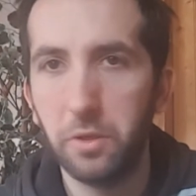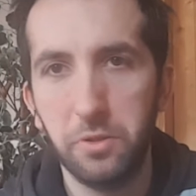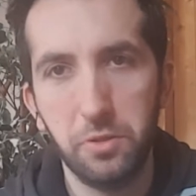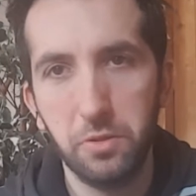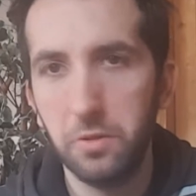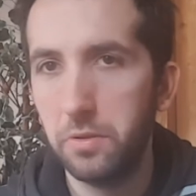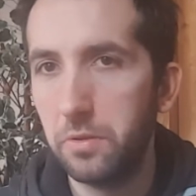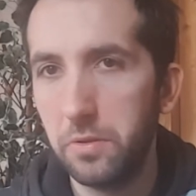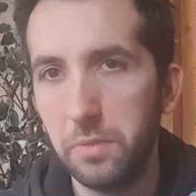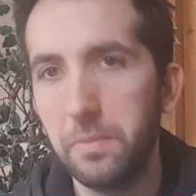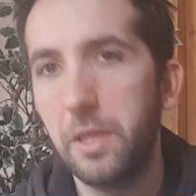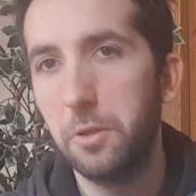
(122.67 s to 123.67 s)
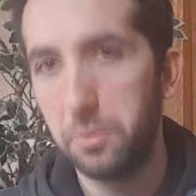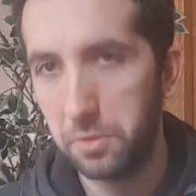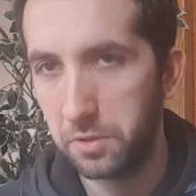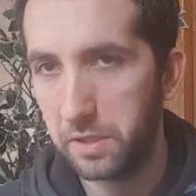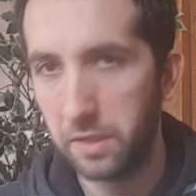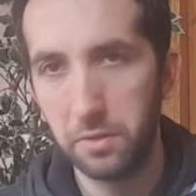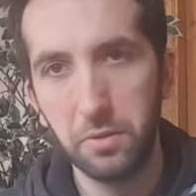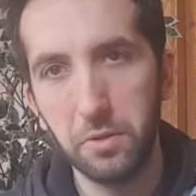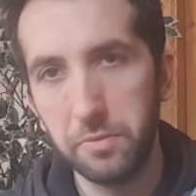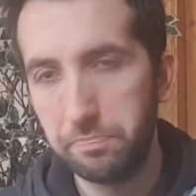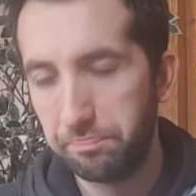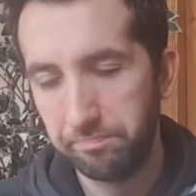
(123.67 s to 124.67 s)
jeu, ils mettent le 2-0.